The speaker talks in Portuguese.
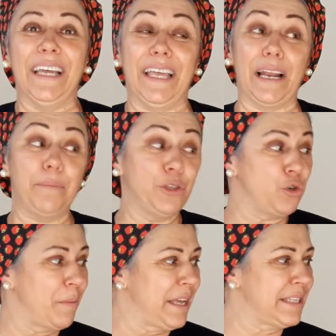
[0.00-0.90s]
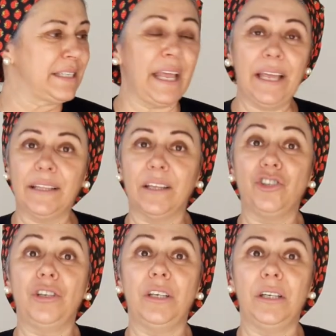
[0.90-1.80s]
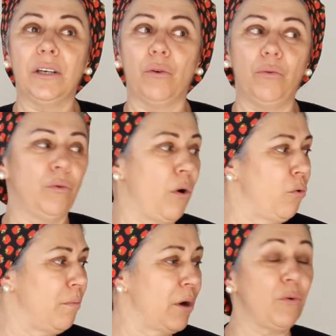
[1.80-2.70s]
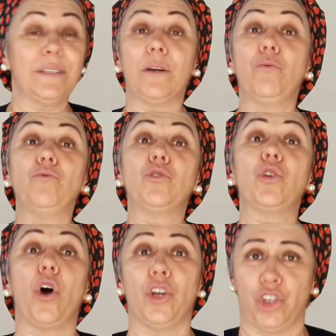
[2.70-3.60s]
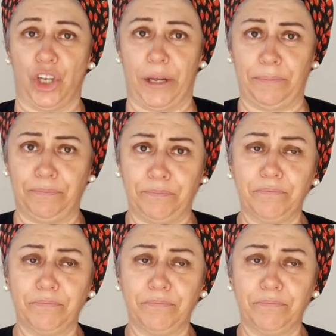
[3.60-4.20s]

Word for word: e ela pediu uma receita de com alguma coisa com soja.